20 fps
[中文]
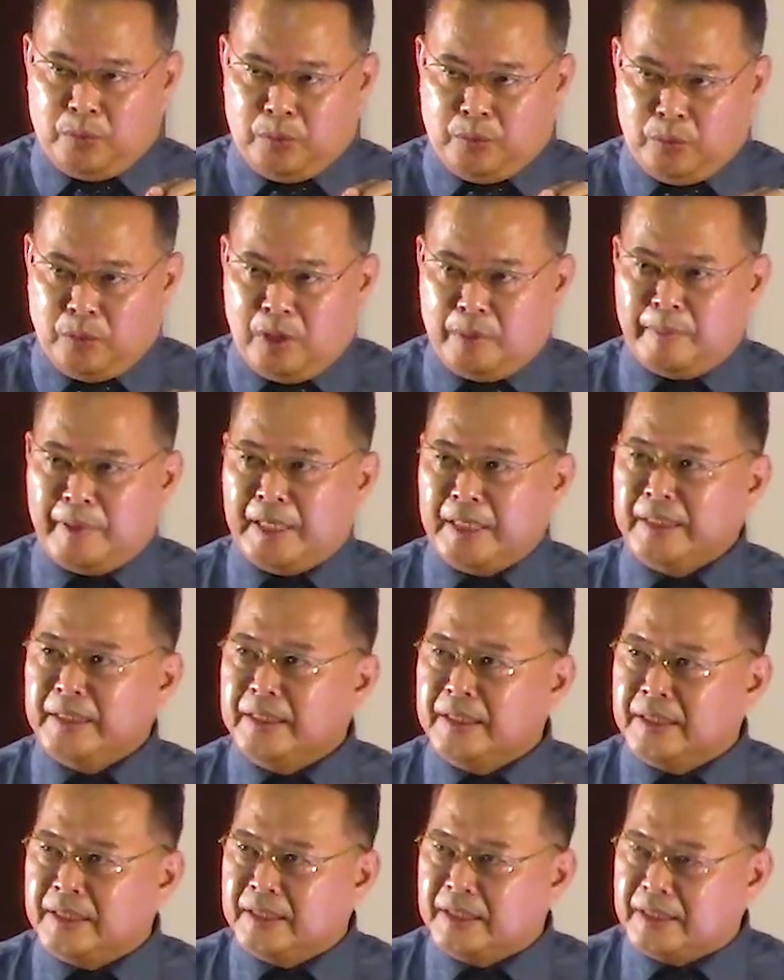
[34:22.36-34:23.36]
我们
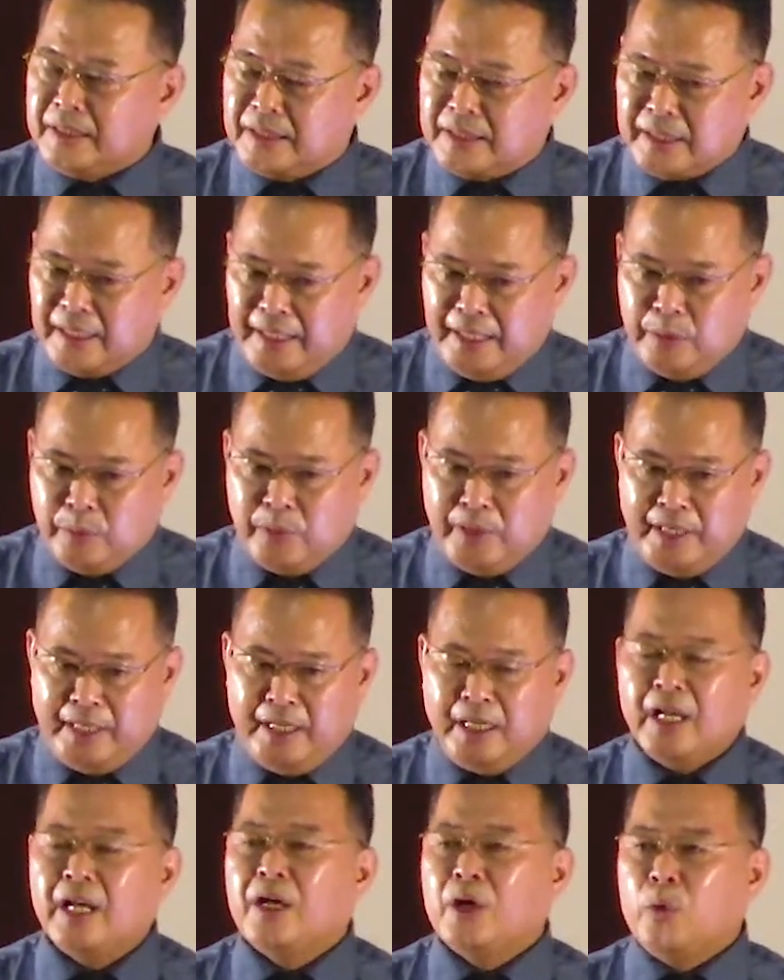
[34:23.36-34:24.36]
这一位
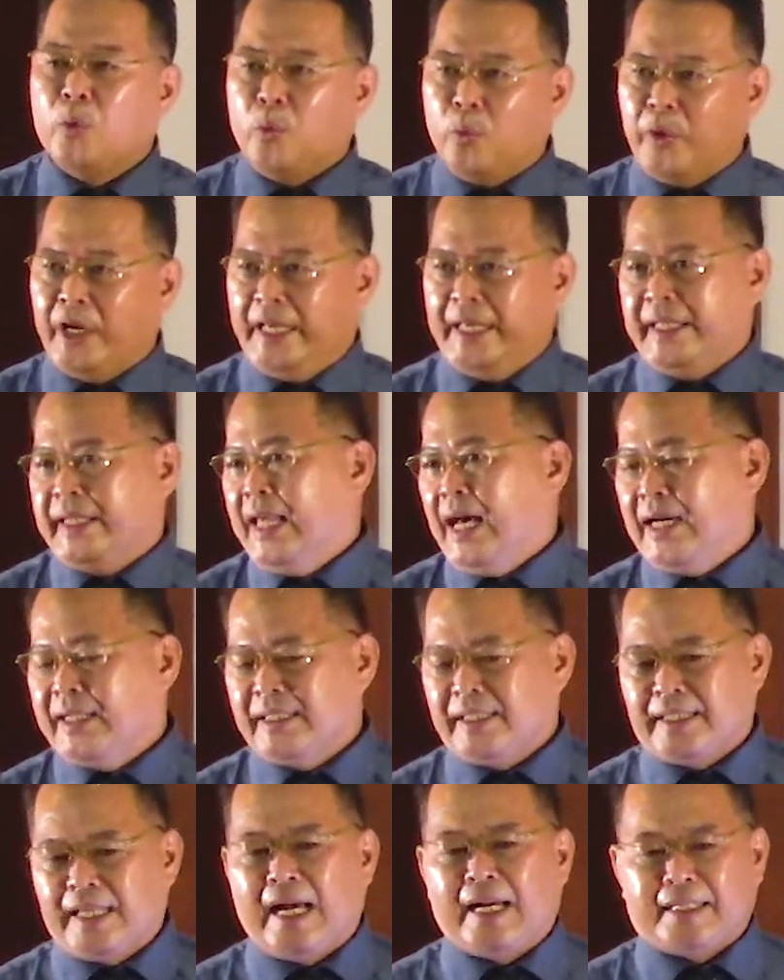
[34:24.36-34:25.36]
伟大
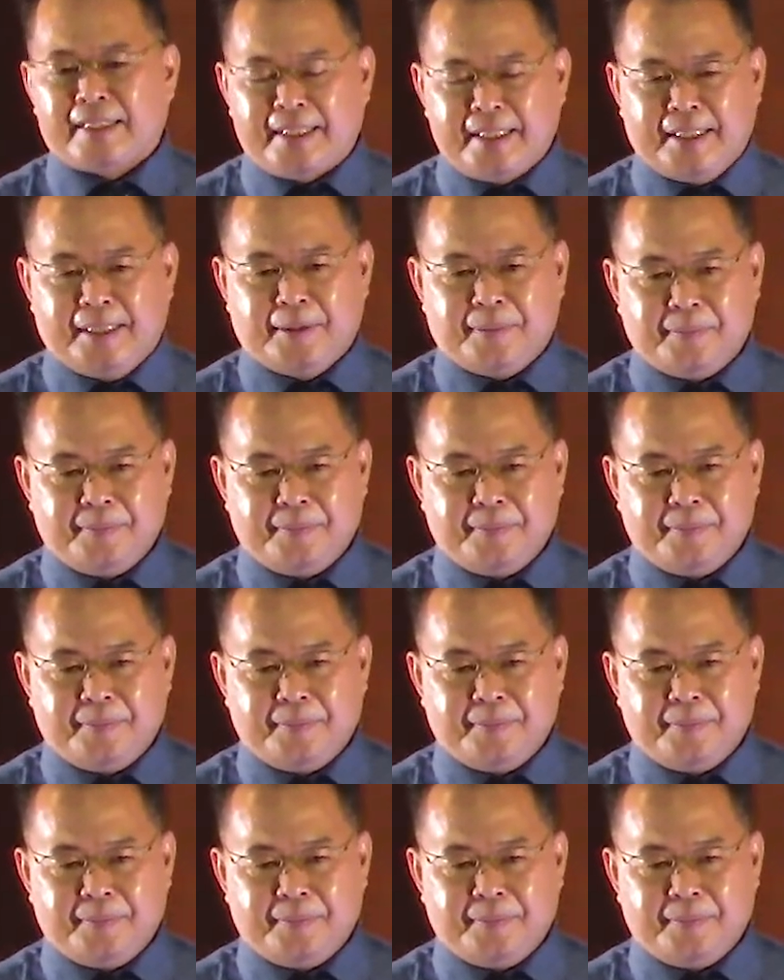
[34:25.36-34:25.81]
的上帝。